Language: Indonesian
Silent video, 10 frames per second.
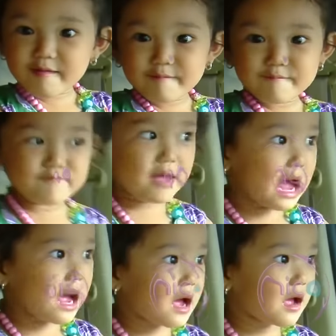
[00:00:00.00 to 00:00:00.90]
pertengahan
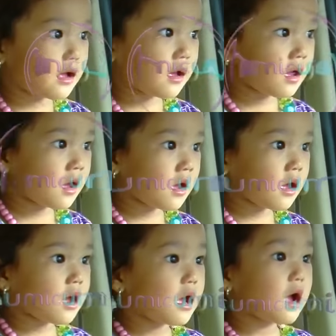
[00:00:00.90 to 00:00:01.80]
tahun ini
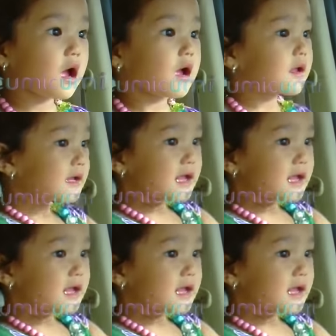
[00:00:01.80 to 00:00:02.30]
Bilkis mulai masuk